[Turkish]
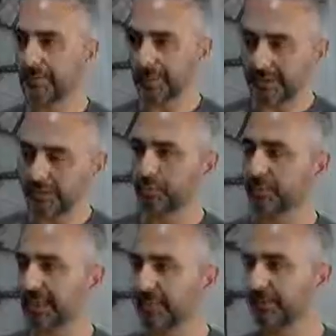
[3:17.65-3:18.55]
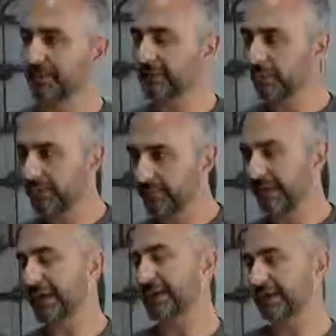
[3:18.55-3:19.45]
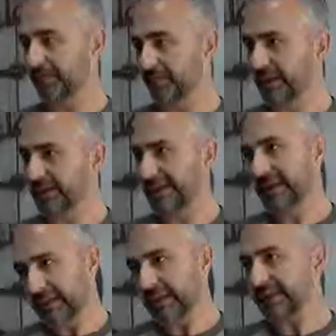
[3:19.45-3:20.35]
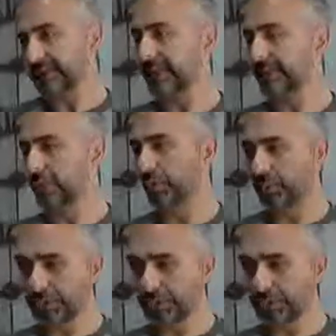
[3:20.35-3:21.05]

potasyum kaybından dolayı fenalık geçirmeler rastlanabiliyor.